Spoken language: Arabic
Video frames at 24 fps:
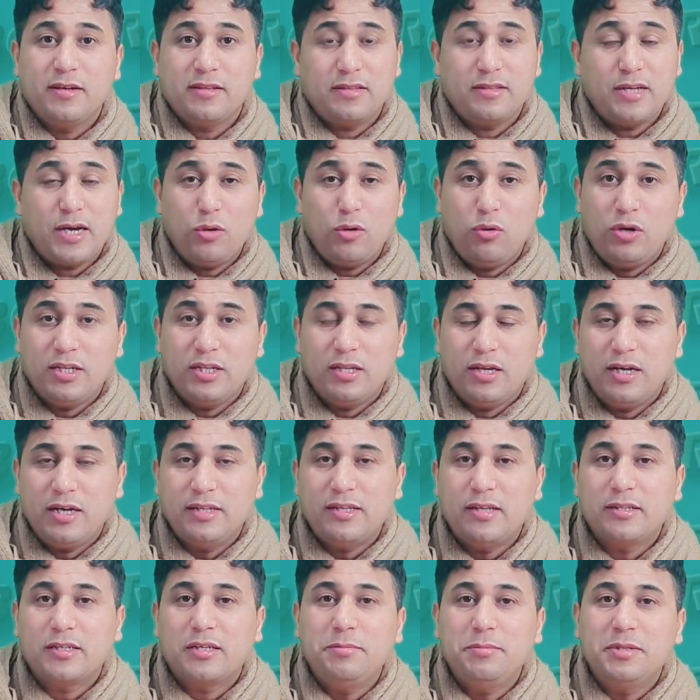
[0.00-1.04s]
دخلوا
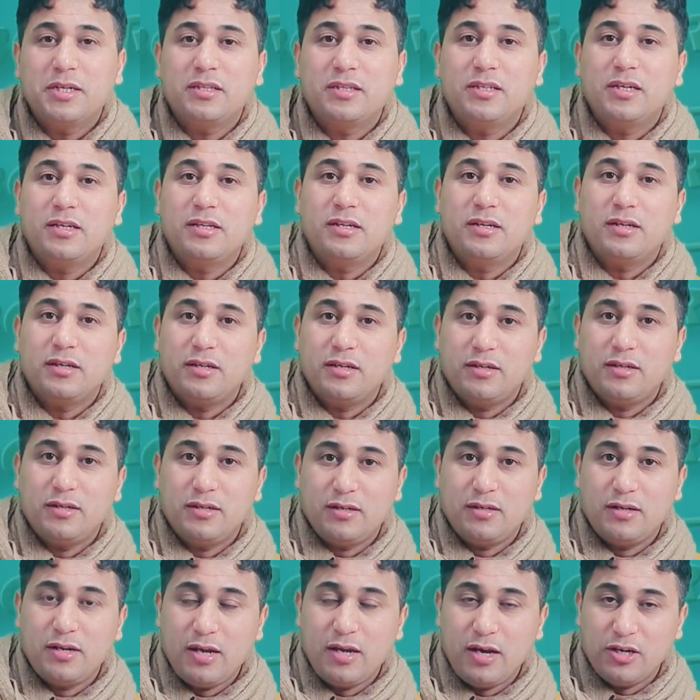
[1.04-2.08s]
عدد كبير ديال
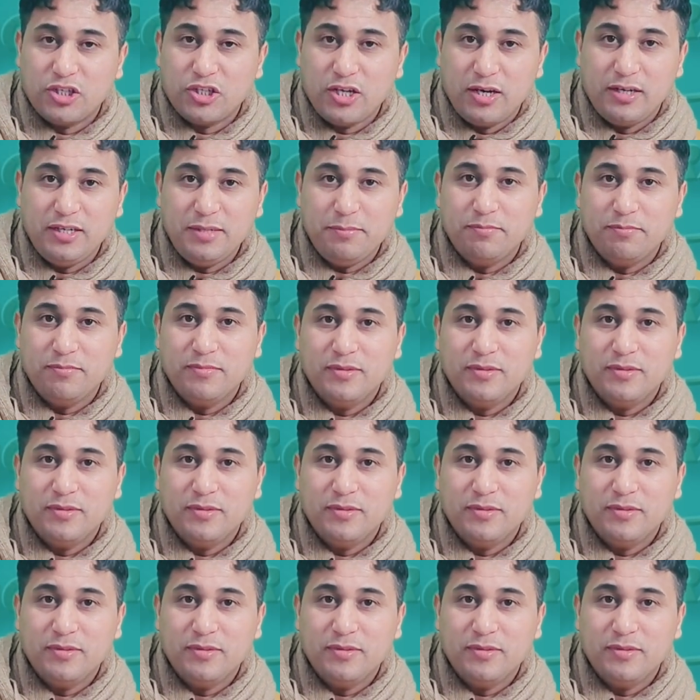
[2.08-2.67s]
الاجانب